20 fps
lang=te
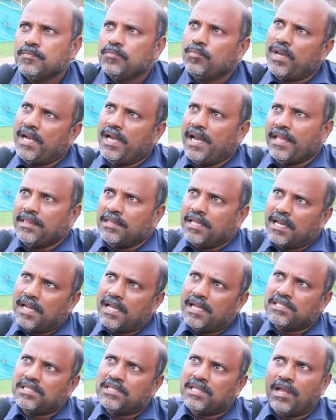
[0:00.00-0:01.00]
మరి వీళ్ళందరూ
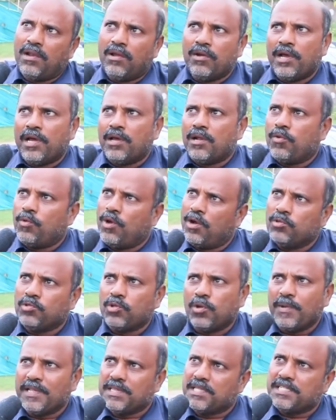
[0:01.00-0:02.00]
కలిసి తల ఒక వంద
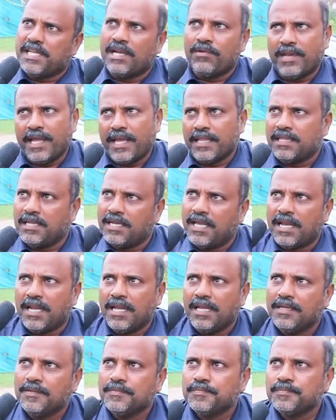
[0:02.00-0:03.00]
రూపాయలు తీసేమన్నా వేస్తున్నారా